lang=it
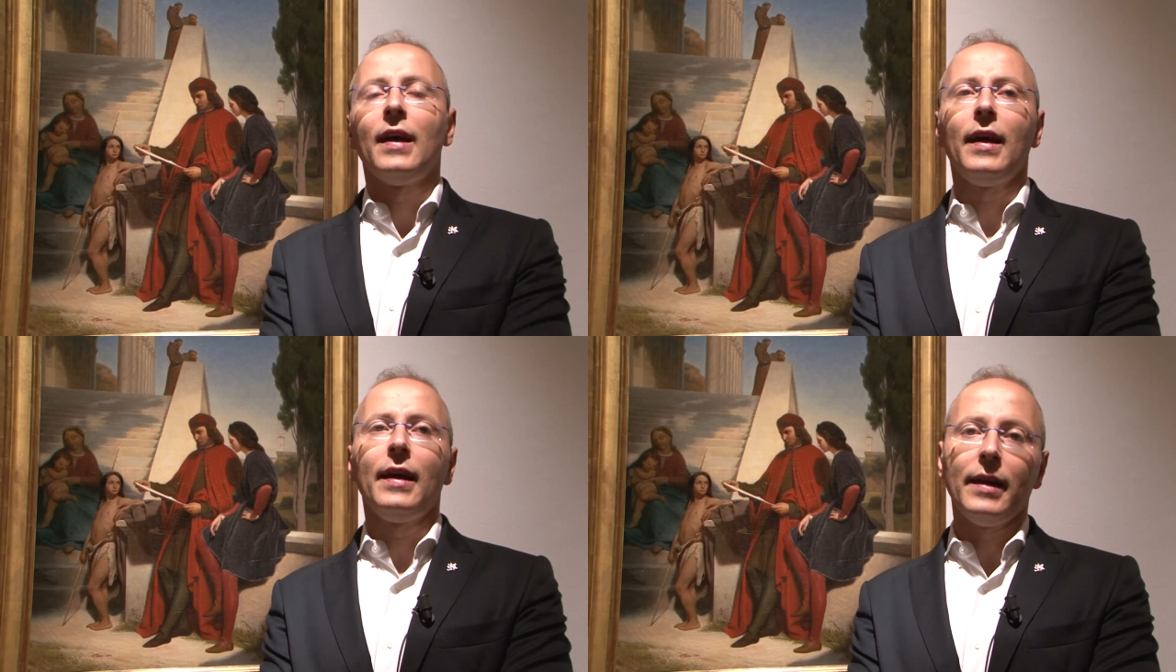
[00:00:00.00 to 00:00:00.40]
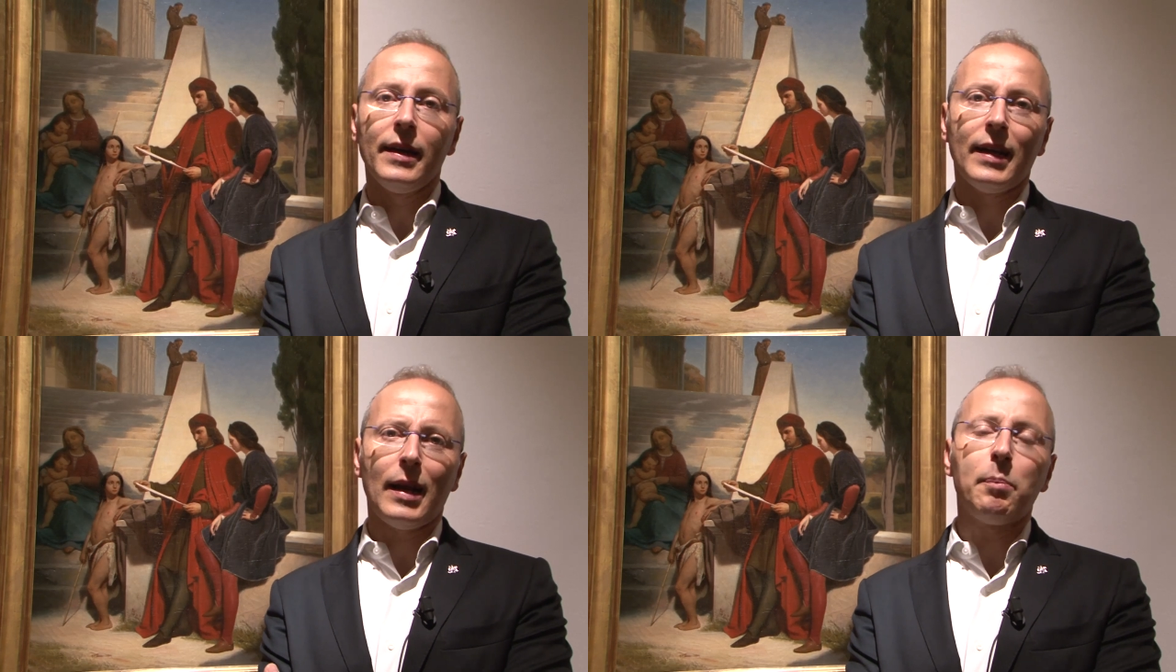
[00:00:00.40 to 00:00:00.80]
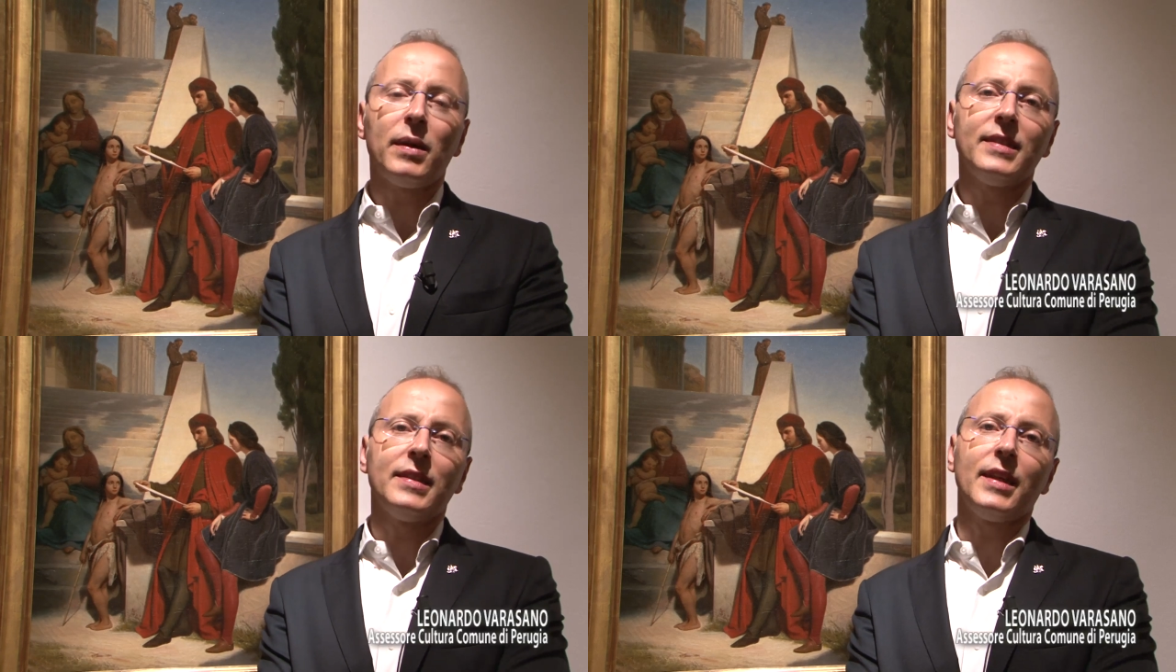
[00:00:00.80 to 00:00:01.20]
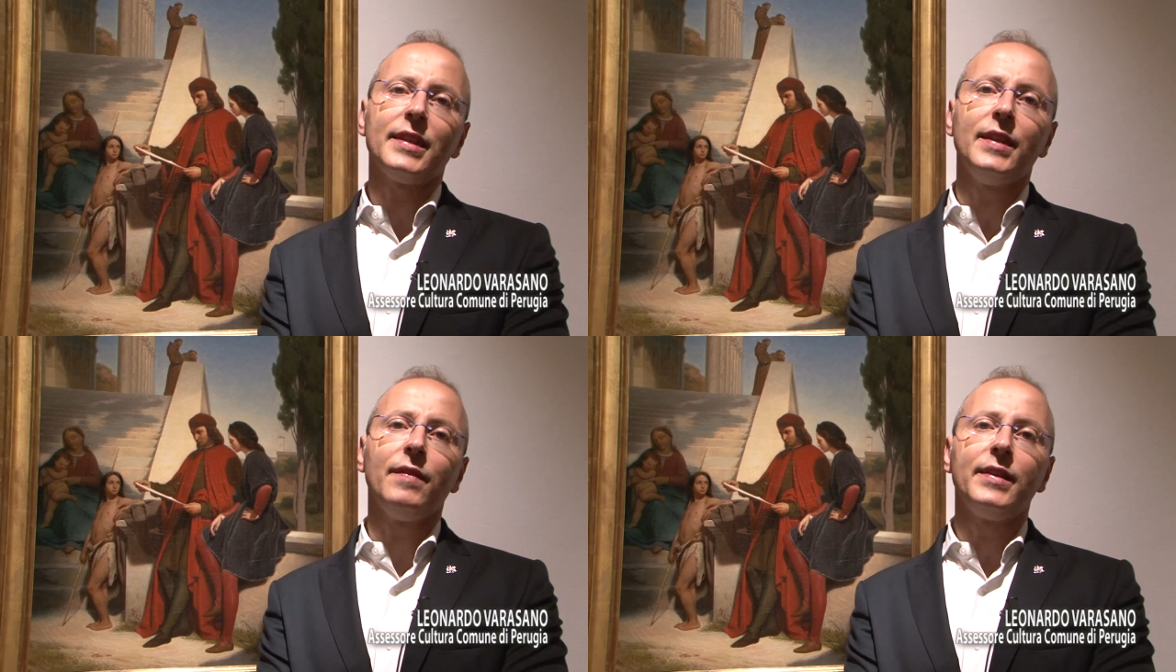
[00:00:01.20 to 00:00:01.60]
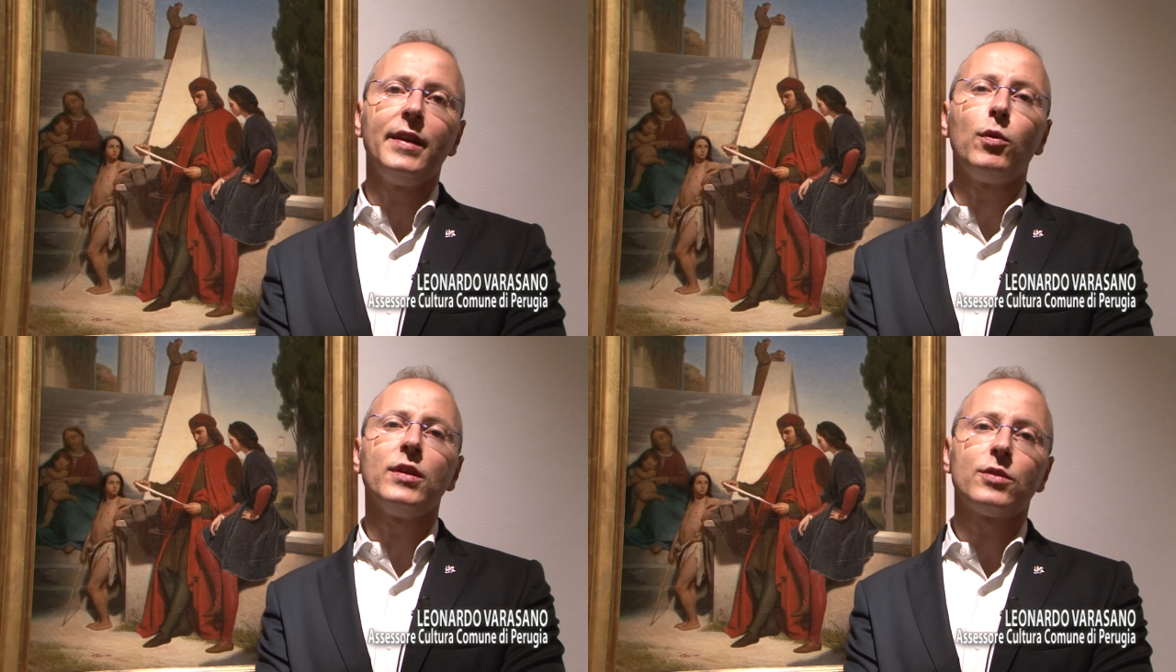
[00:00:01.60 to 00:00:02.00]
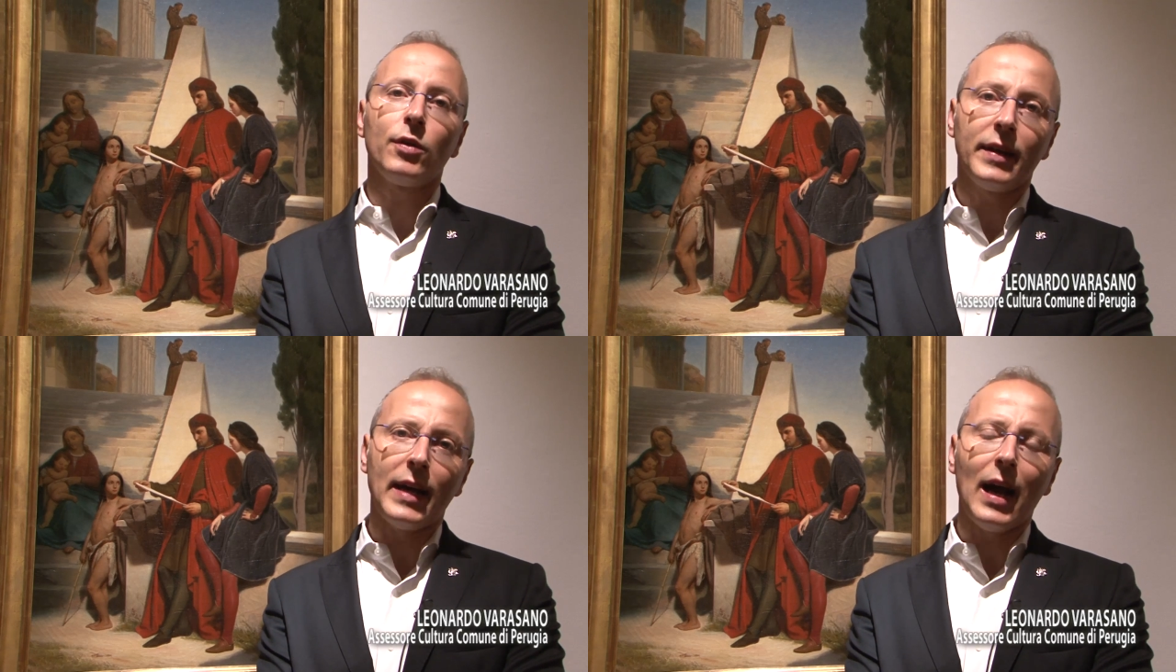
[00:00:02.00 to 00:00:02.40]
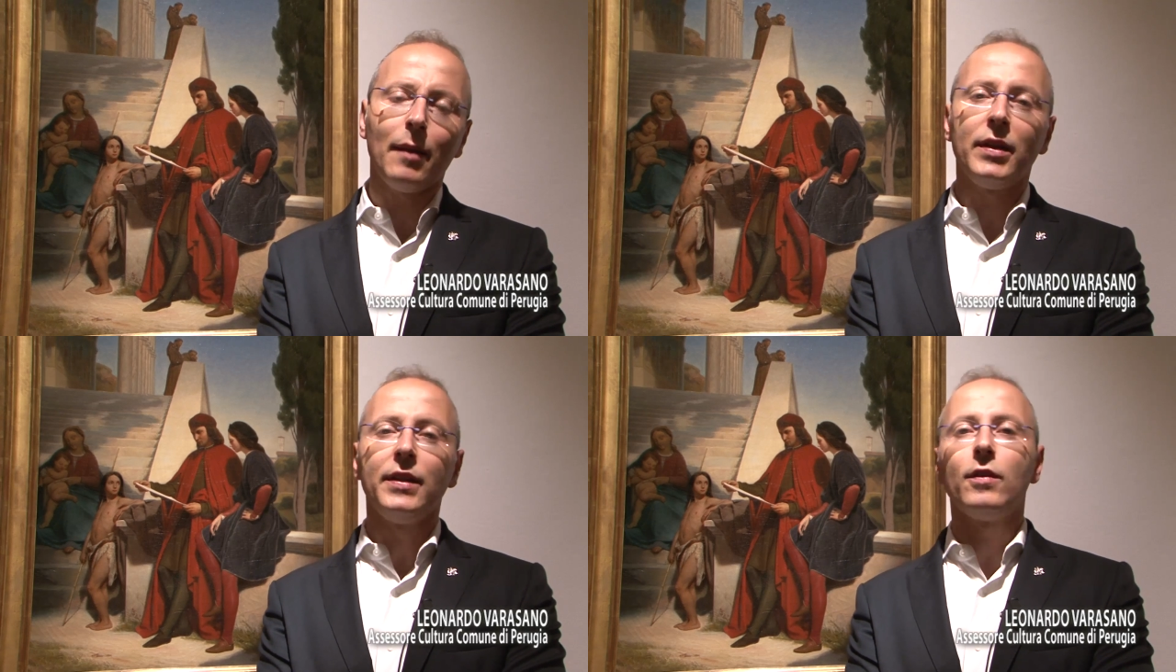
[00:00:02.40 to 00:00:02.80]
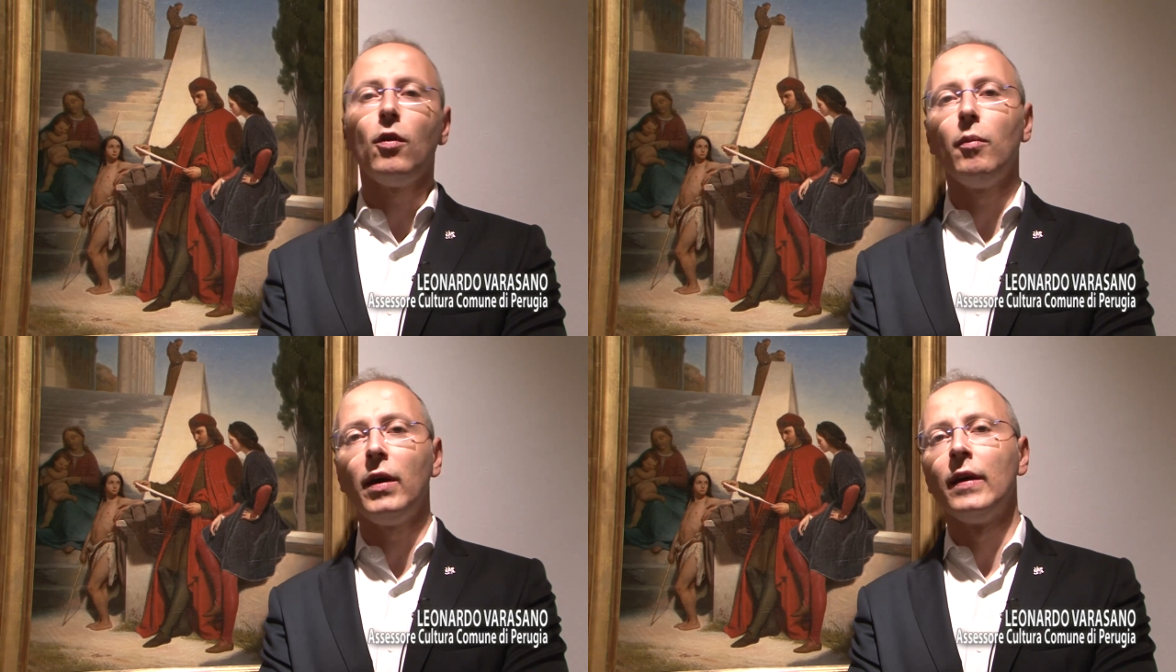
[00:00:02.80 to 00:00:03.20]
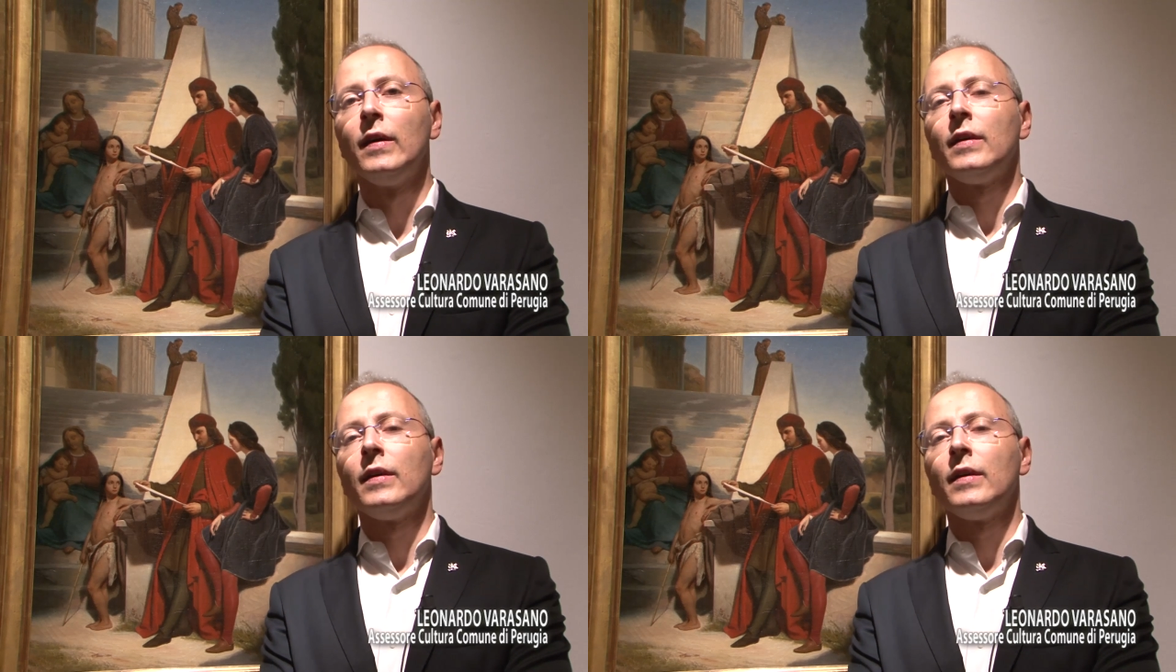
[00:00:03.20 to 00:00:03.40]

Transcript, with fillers: eh, rappresentativa di questo legame, di come,